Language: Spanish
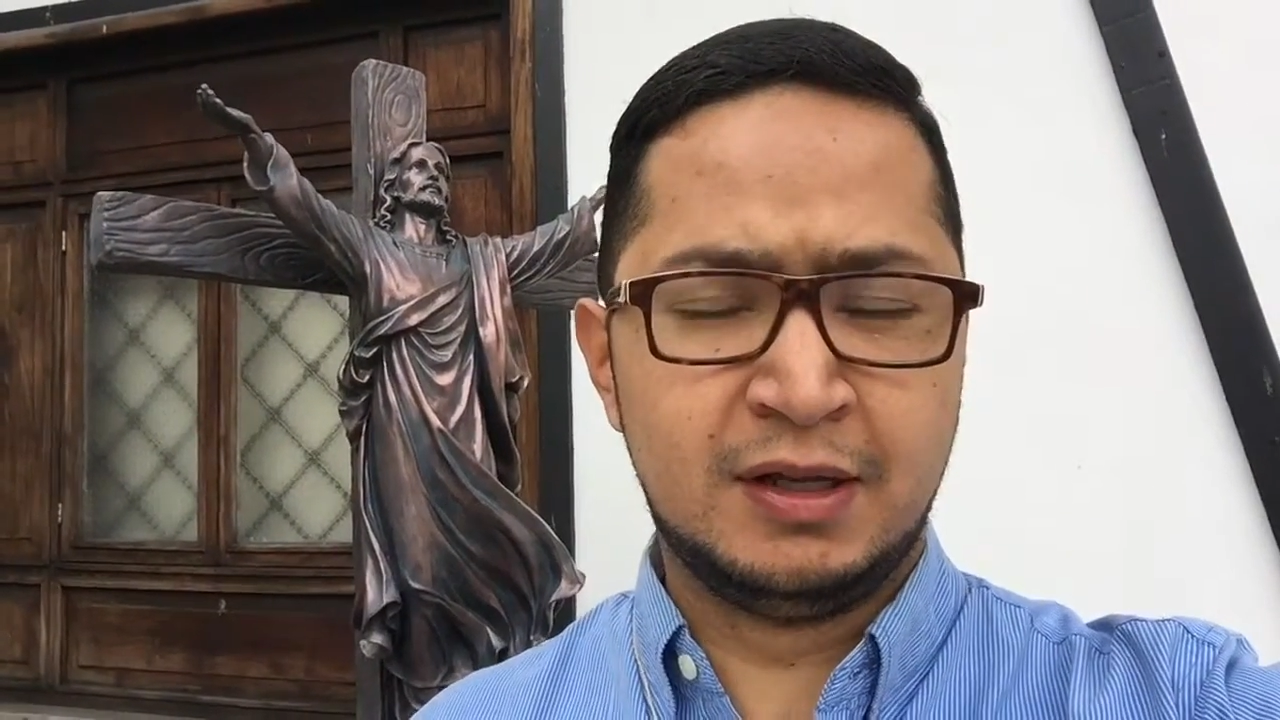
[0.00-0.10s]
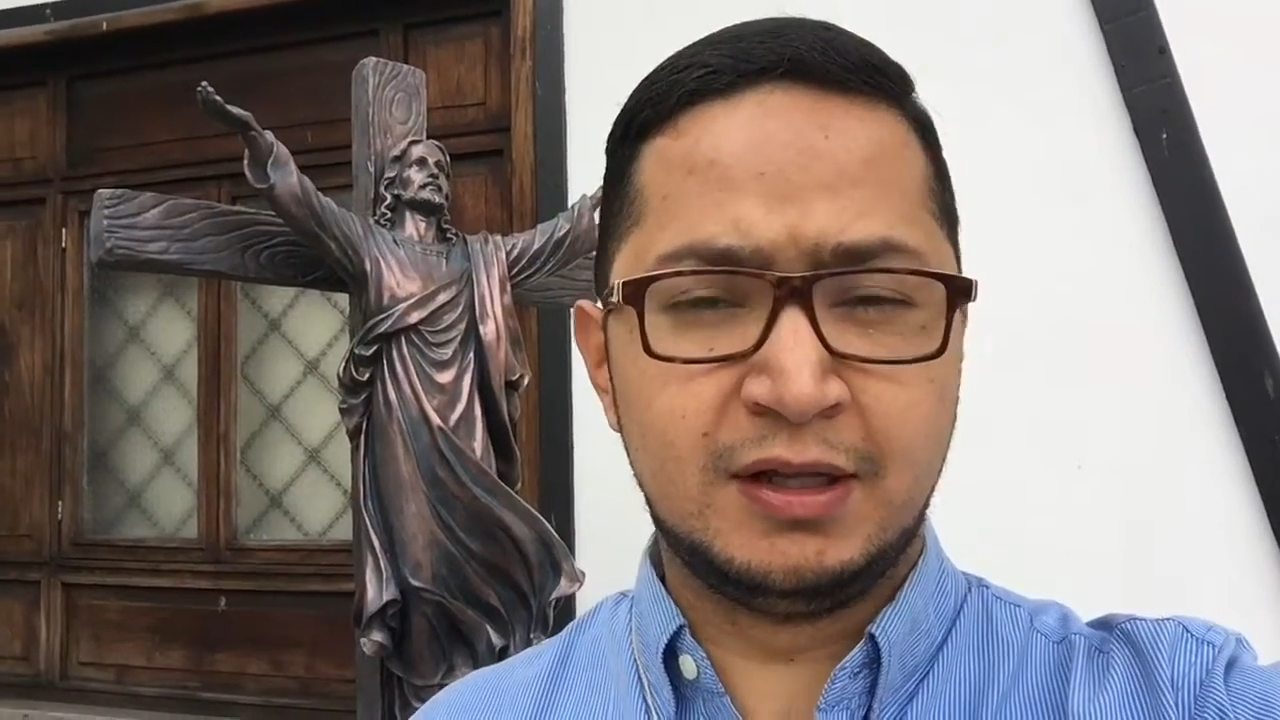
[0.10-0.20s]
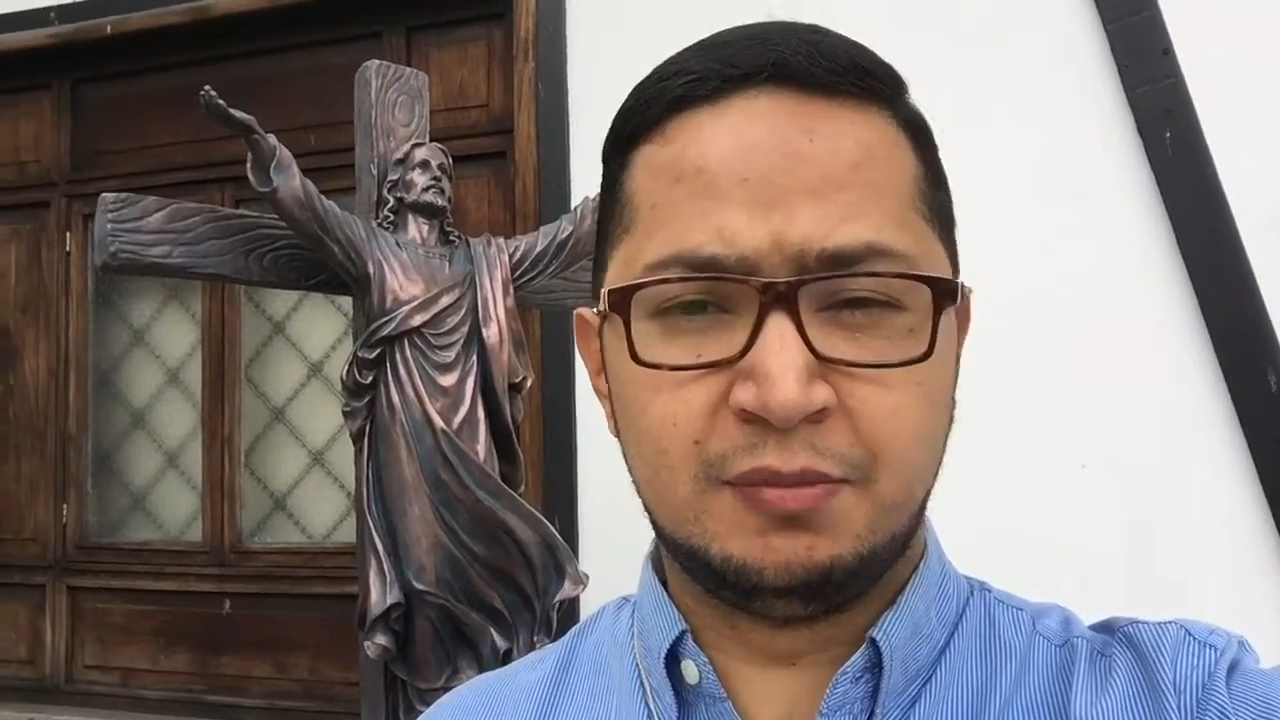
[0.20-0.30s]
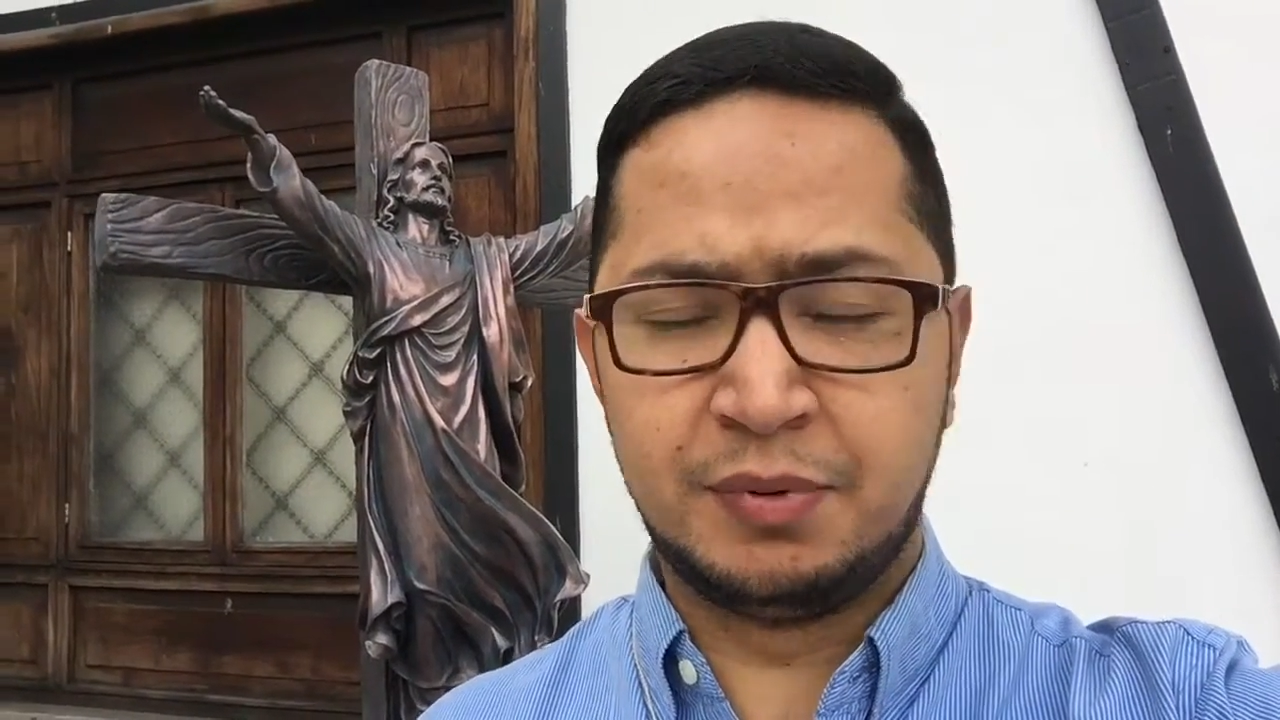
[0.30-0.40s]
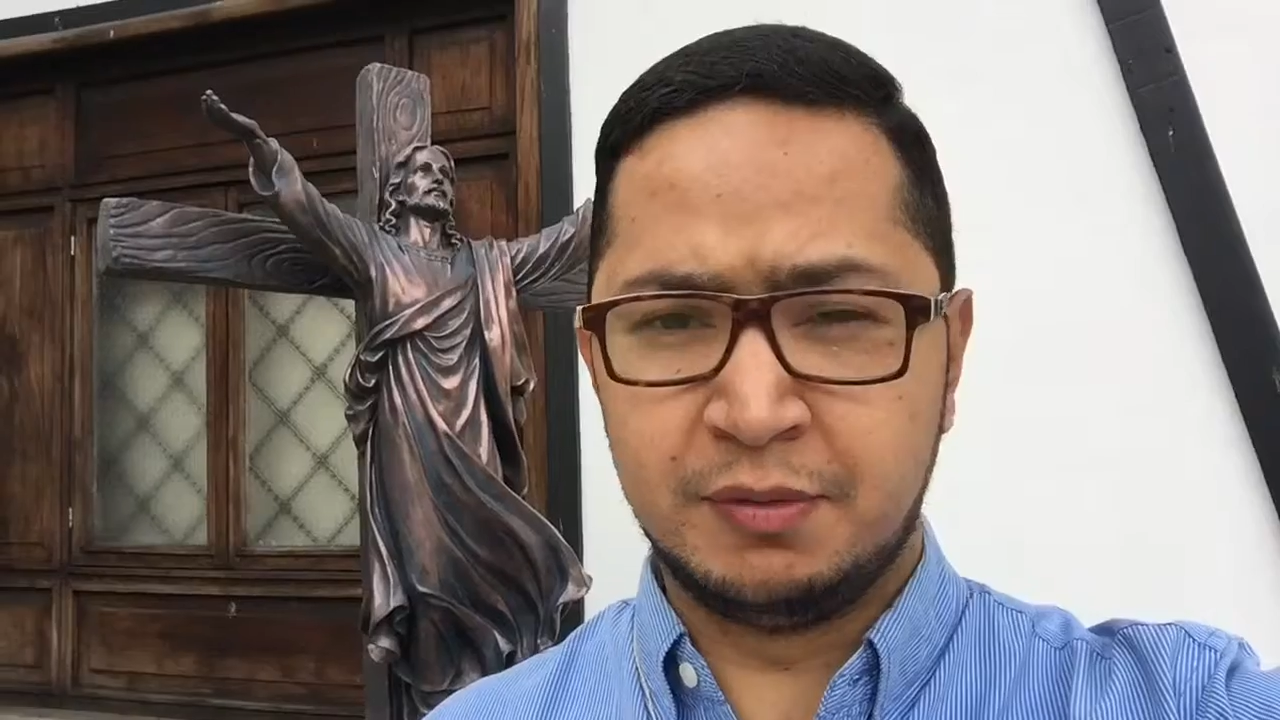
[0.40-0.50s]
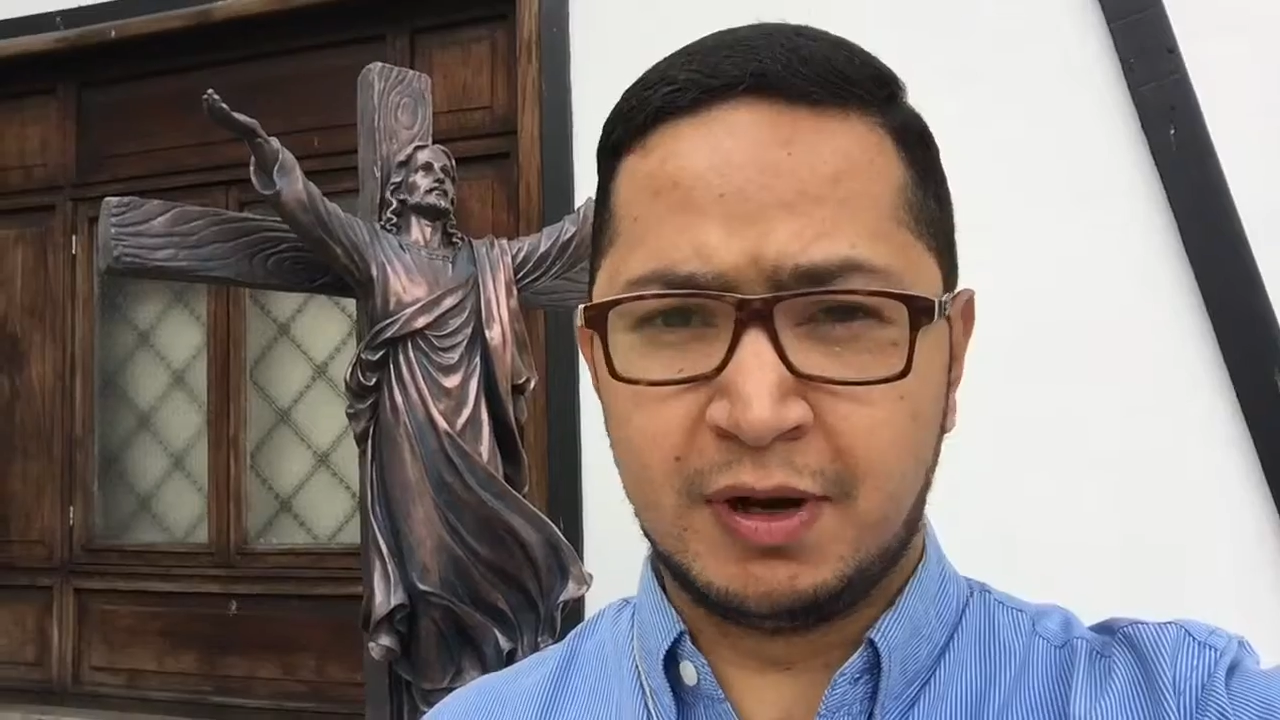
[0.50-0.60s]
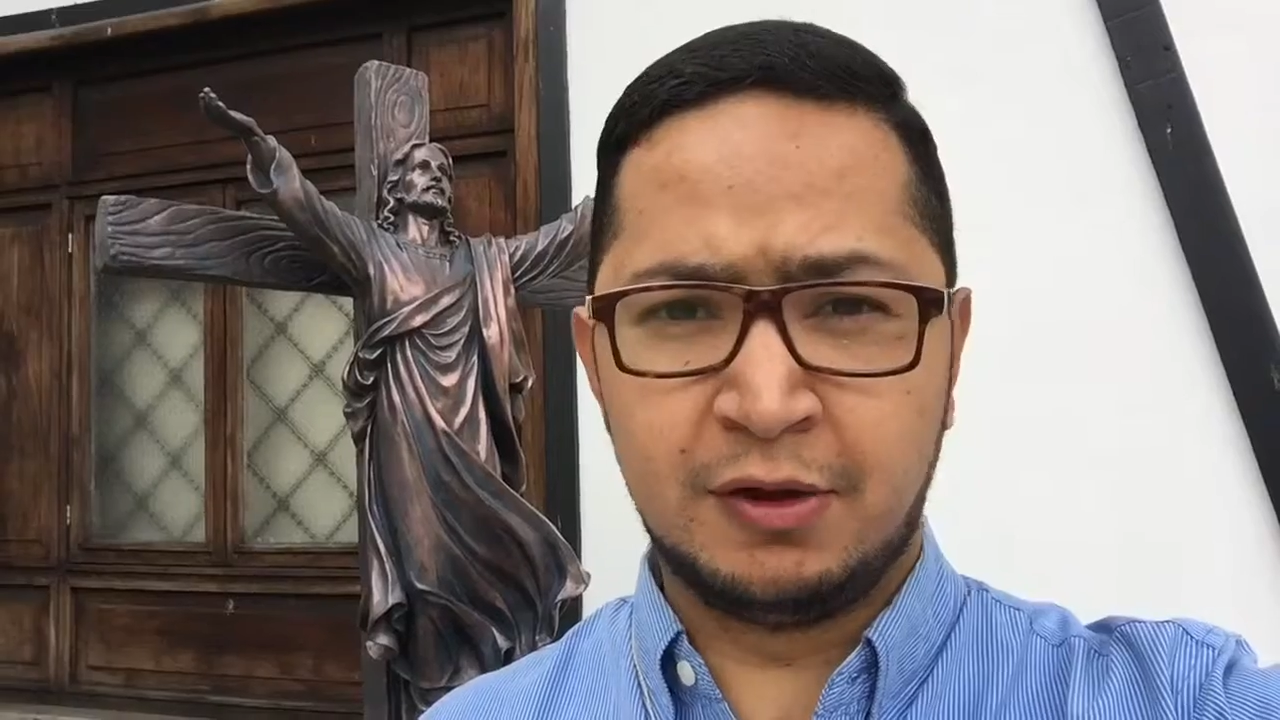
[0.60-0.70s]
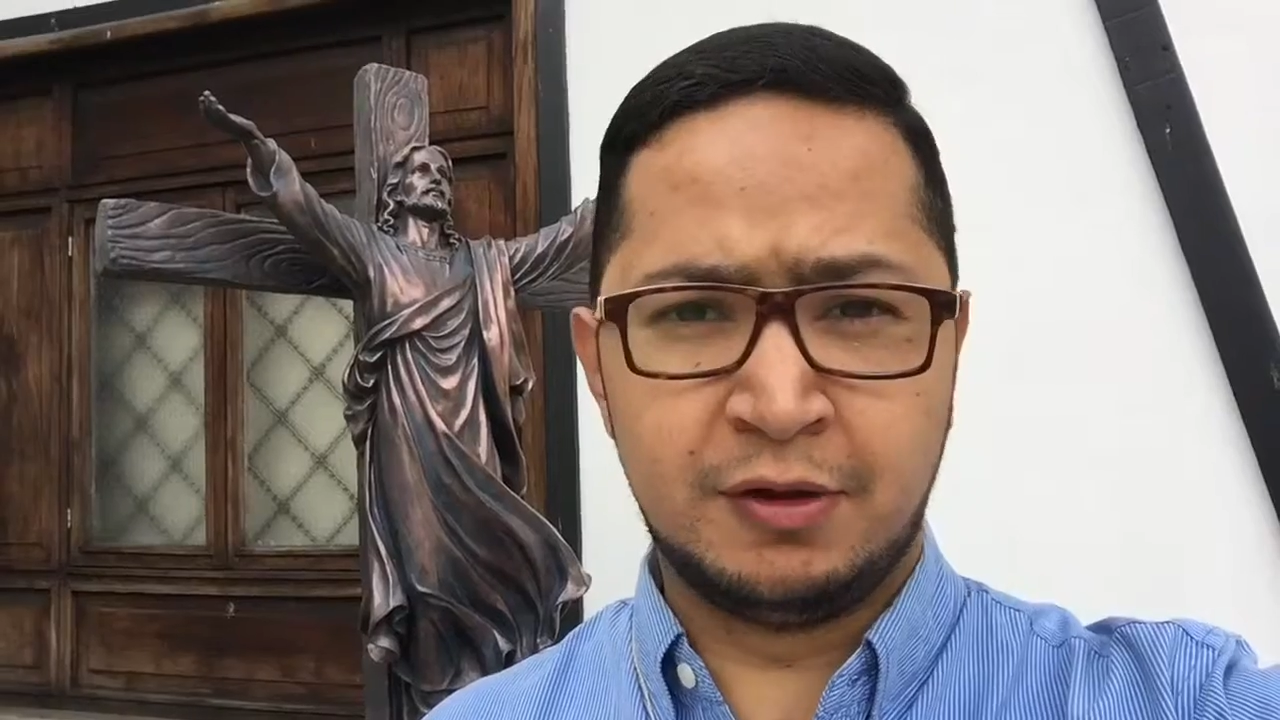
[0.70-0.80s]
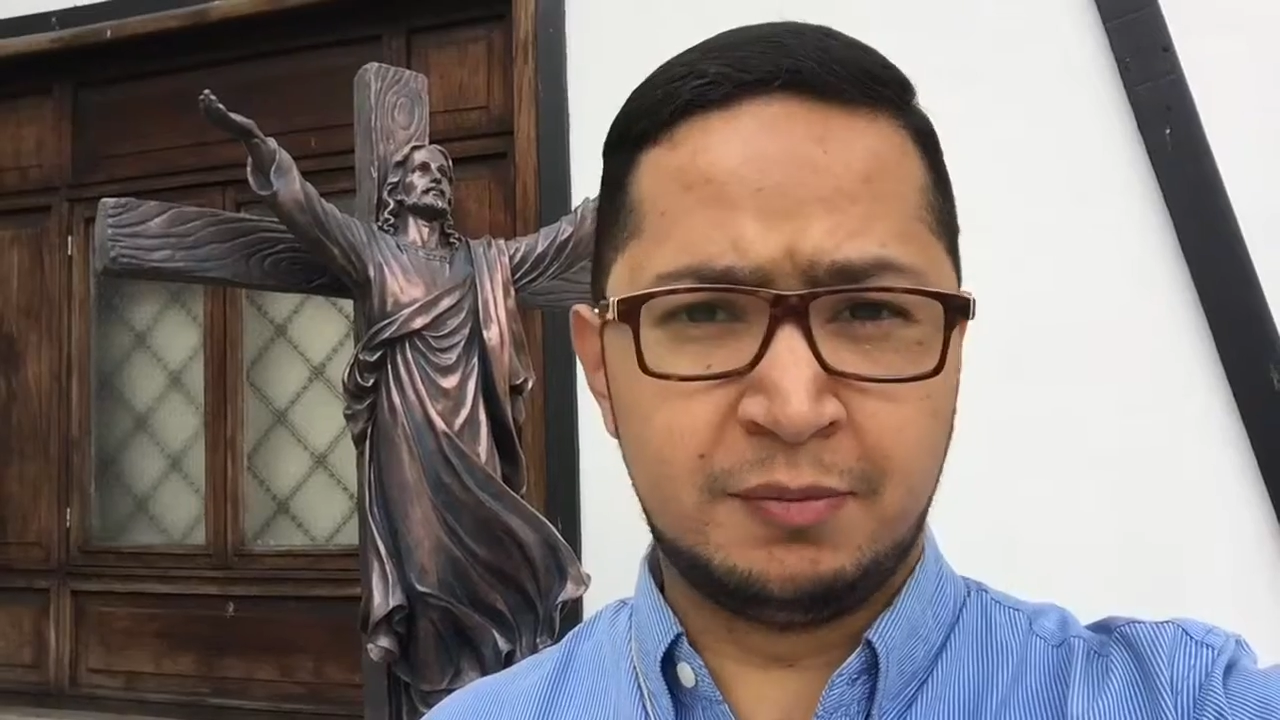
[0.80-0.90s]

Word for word: del primado